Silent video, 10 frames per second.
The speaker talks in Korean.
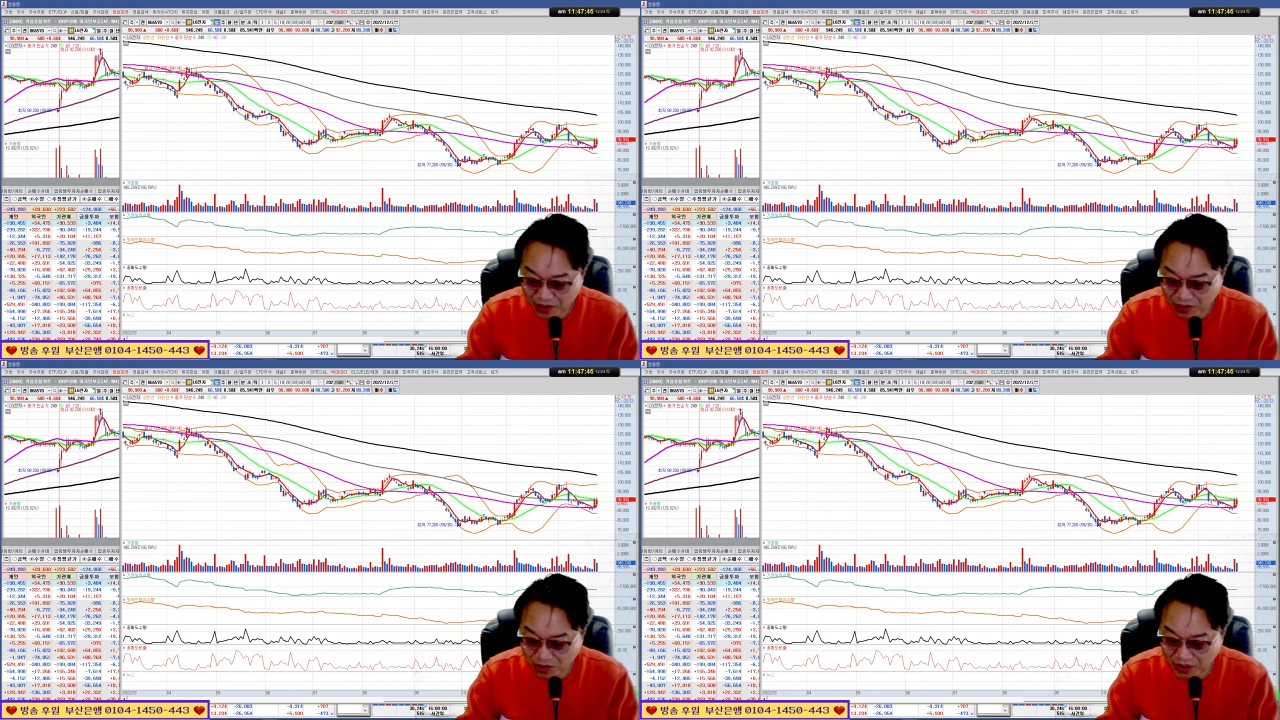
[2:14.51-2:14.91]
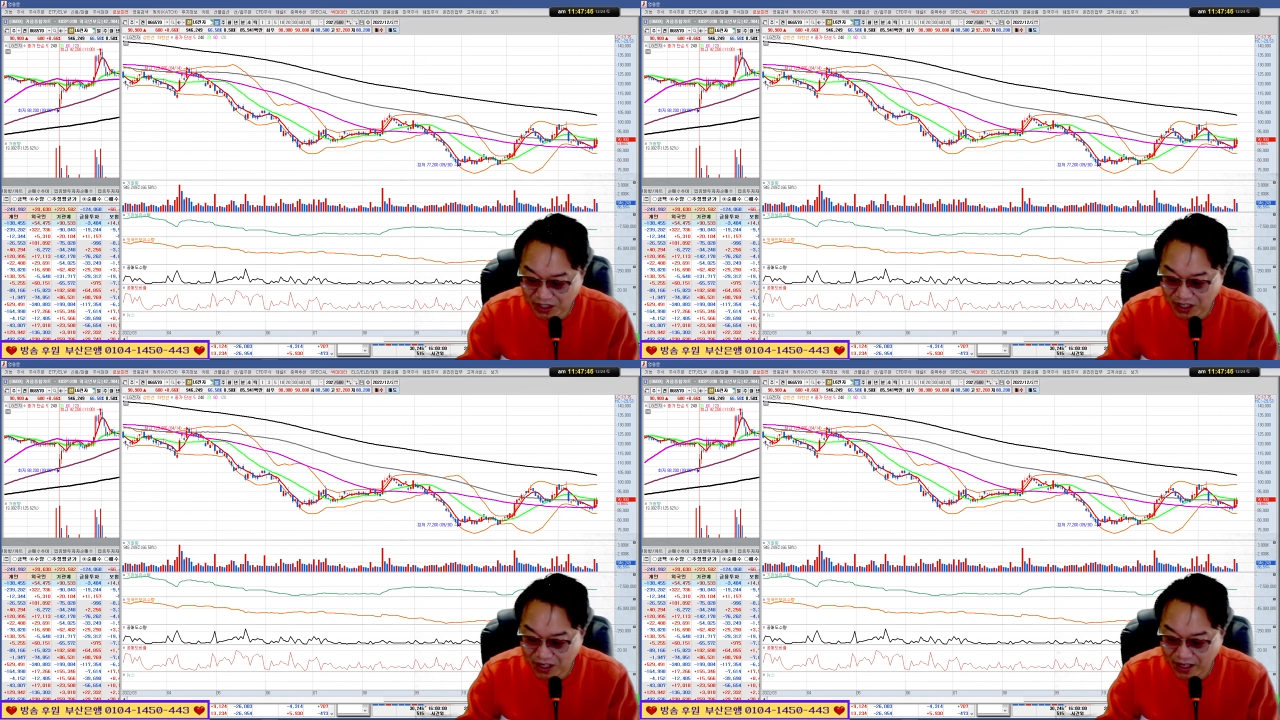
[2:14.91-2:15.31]
좀
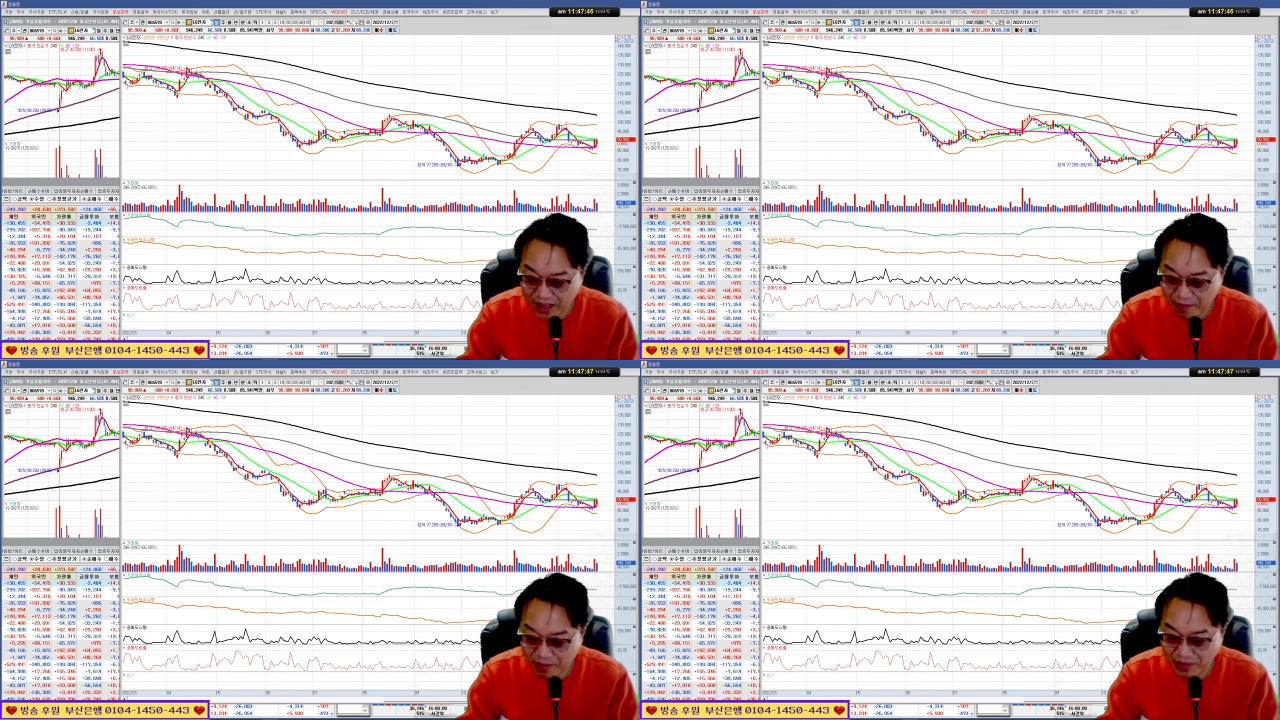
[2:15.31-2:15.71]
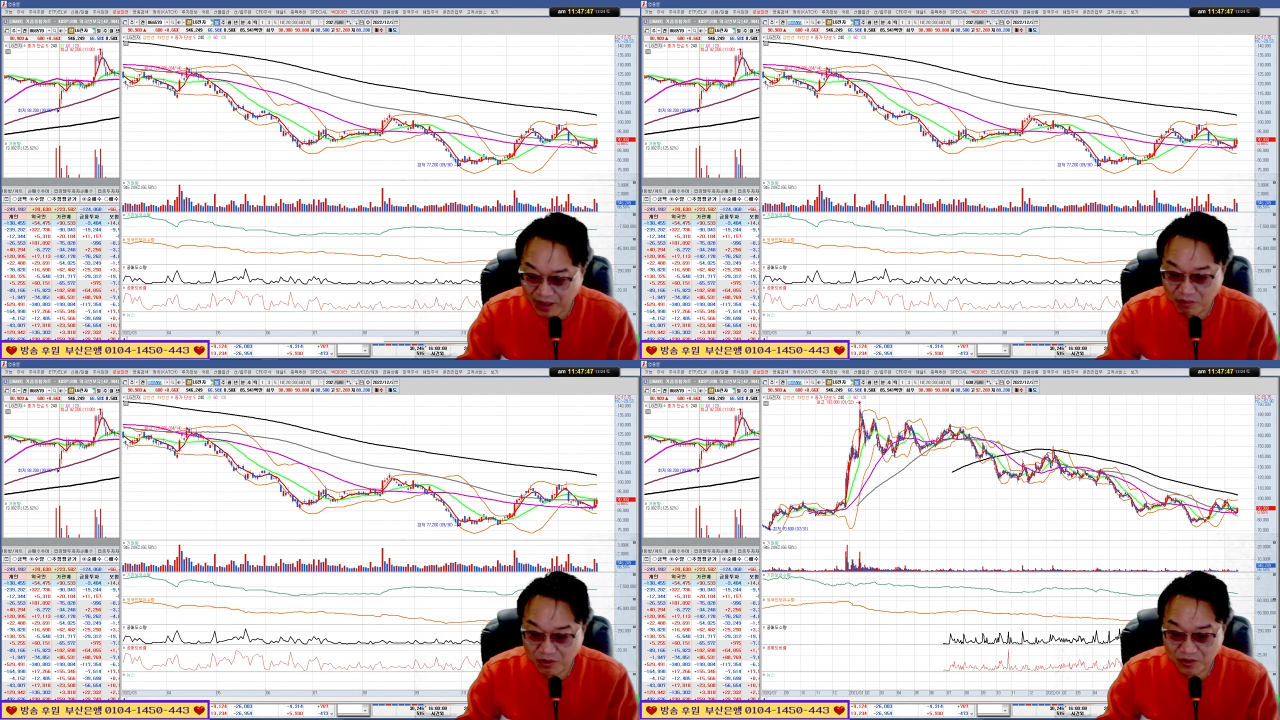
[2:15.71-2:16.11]
길게 한번
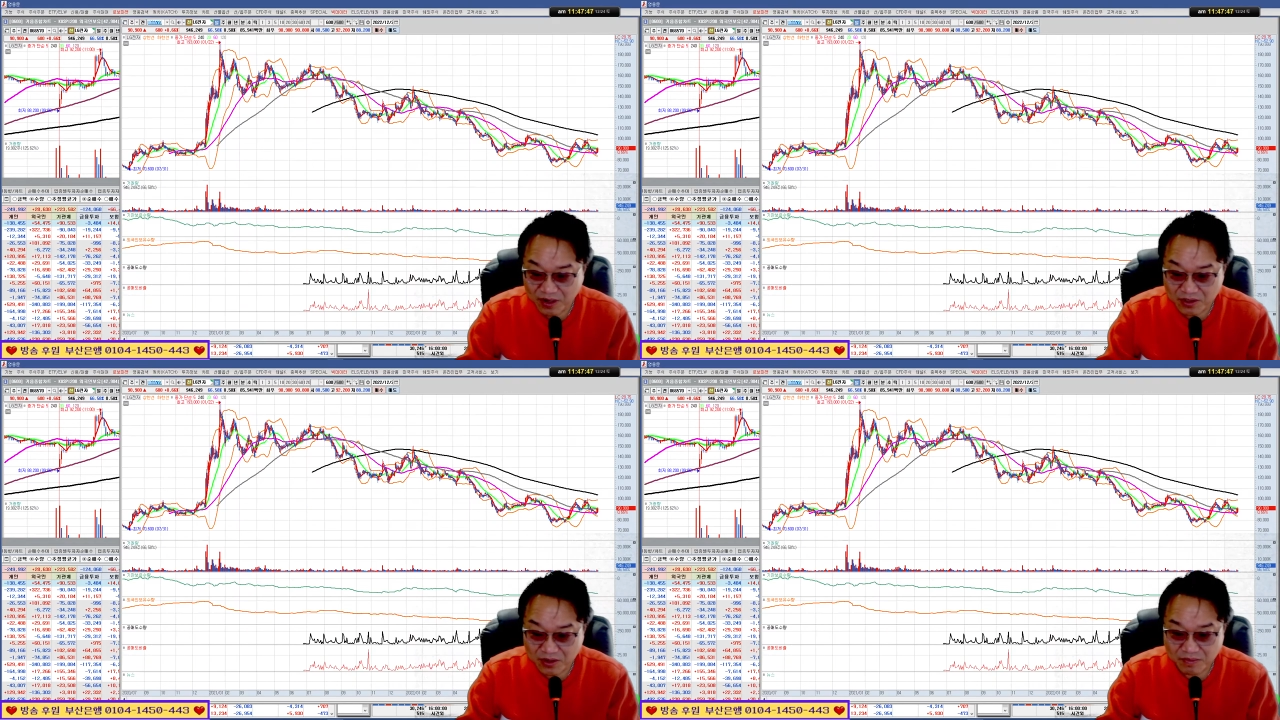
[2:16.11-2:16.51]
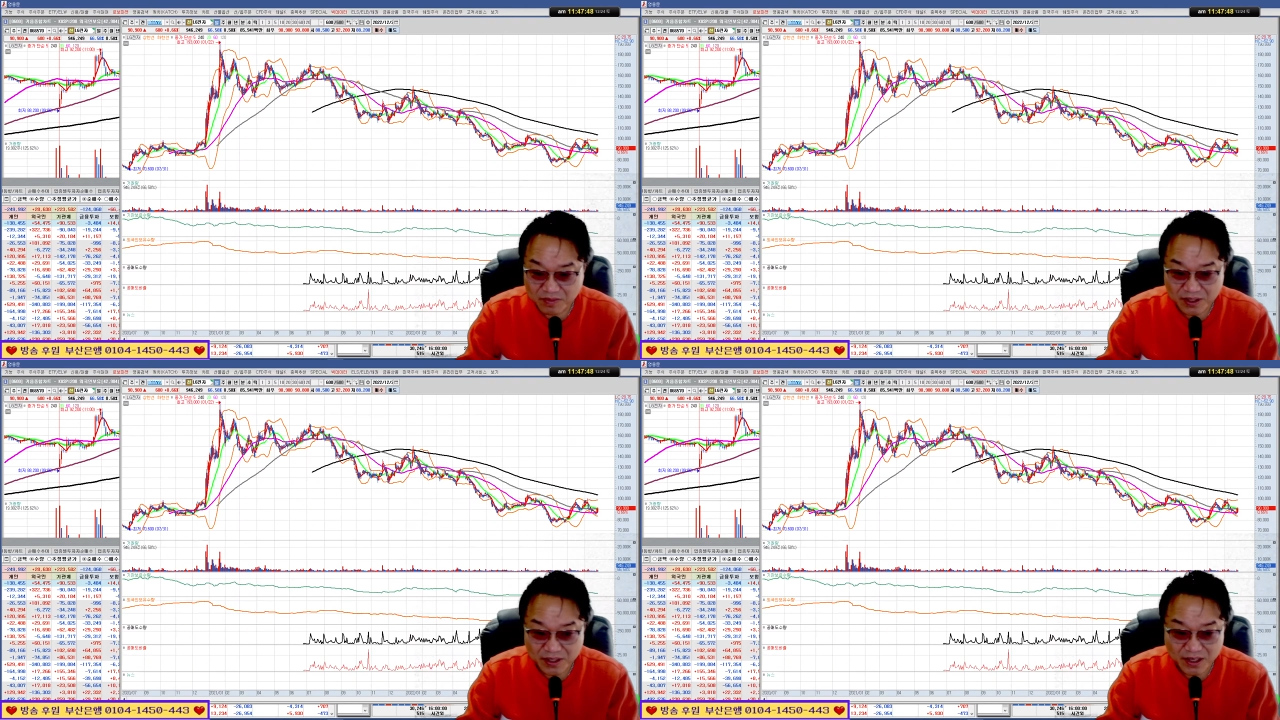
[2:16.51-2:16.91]
나와보도록 하죠.
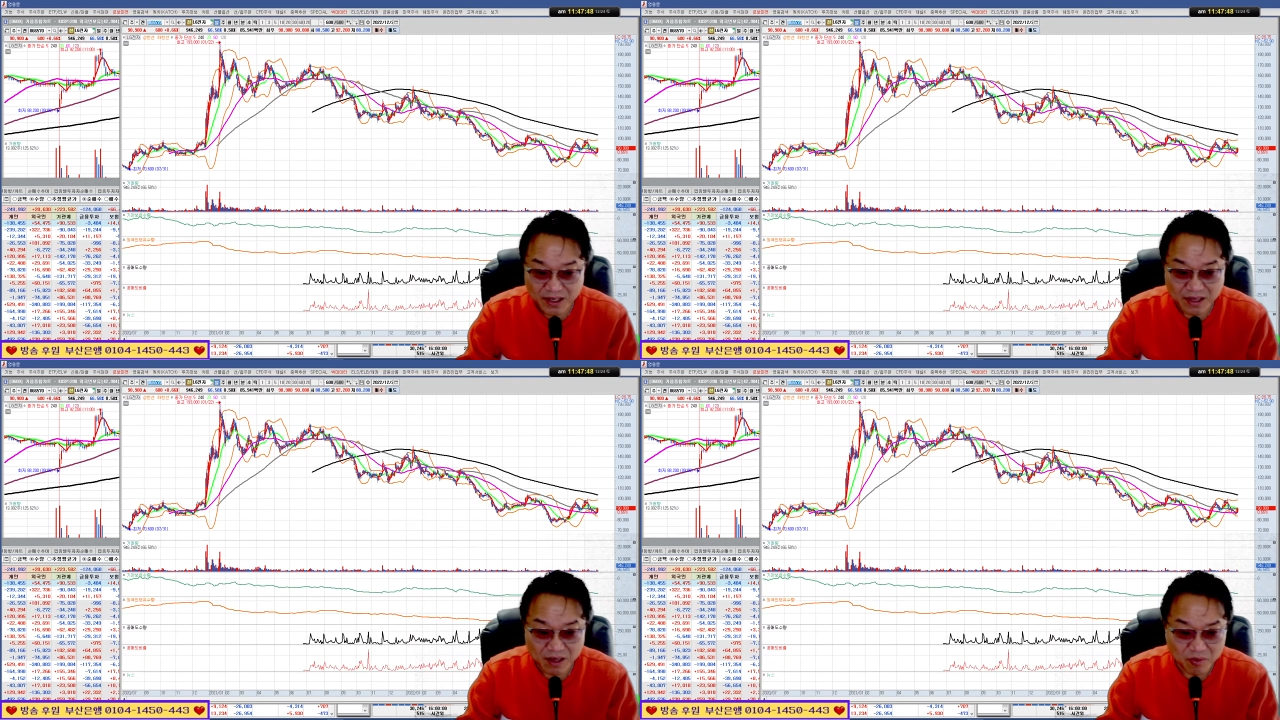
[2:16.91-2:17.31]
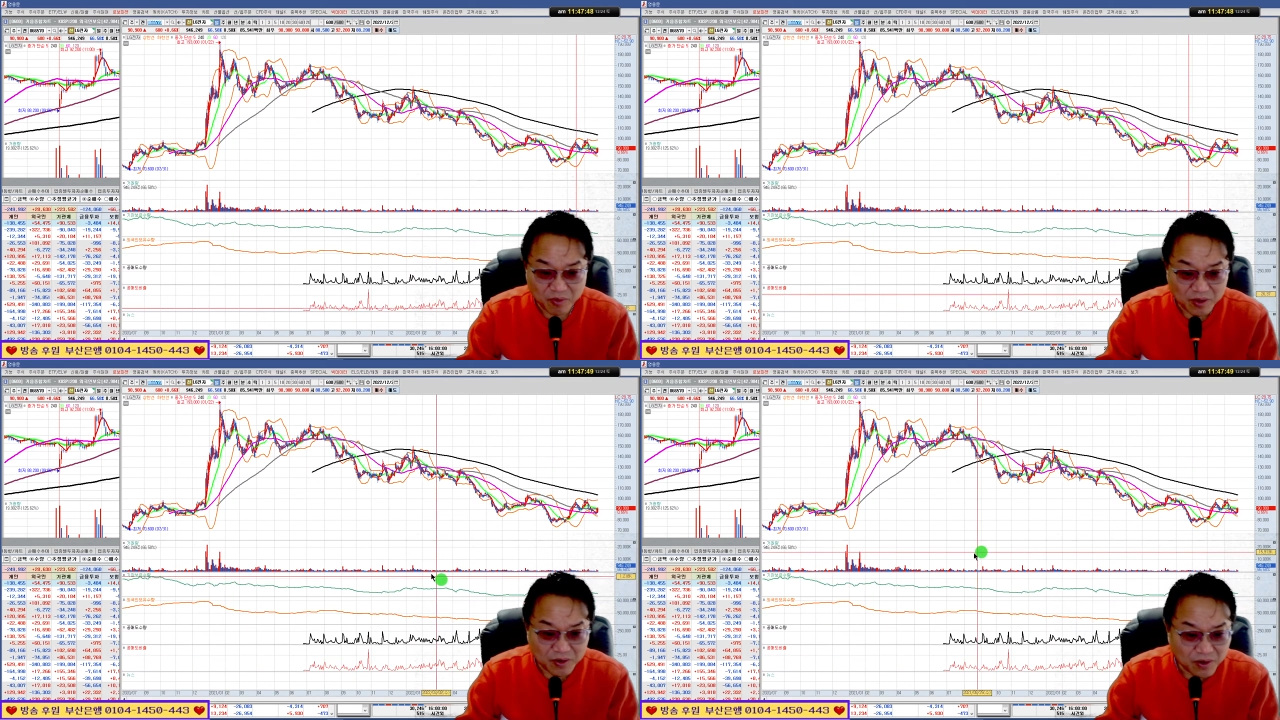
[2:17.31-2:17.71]
길게
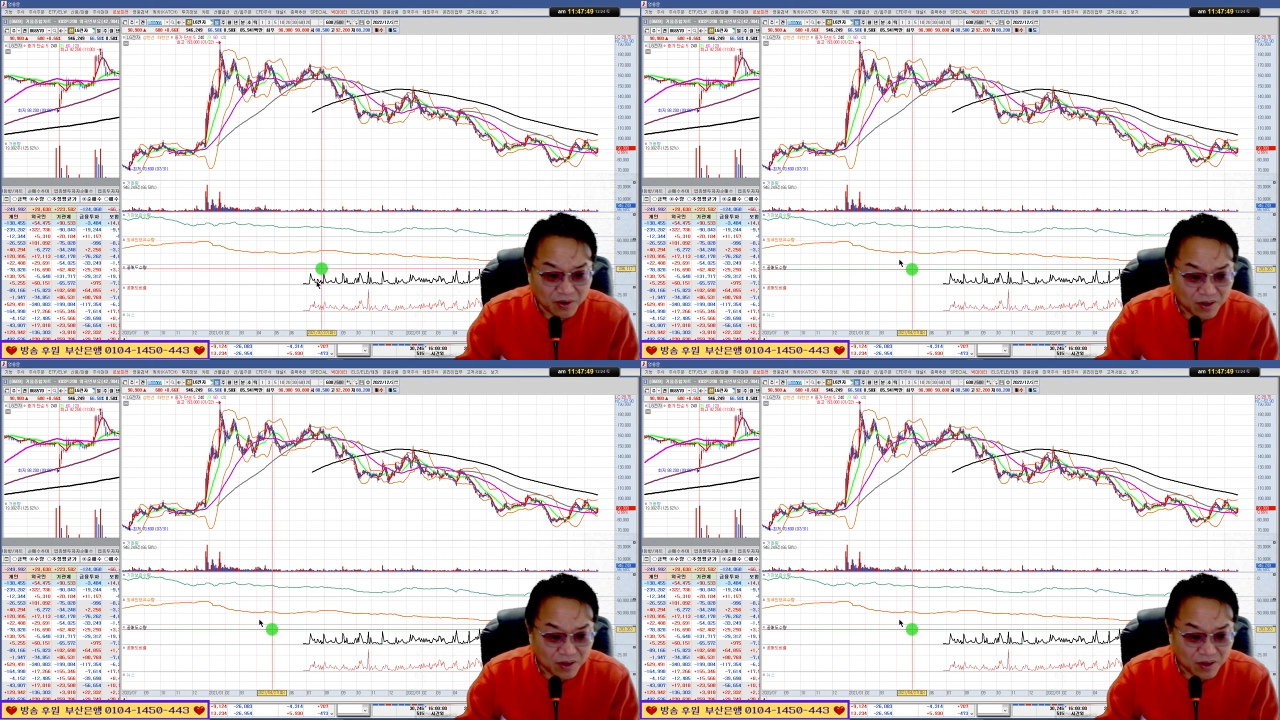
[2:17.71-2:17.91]
나와보면요,